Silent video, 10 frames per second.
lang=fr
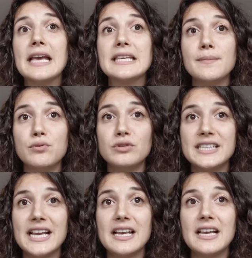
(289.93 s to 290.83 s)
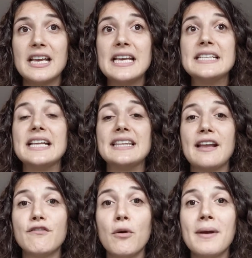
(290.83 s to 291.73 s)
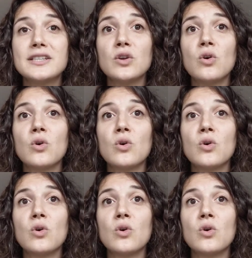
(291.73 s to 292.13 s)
Qui plus est, cette information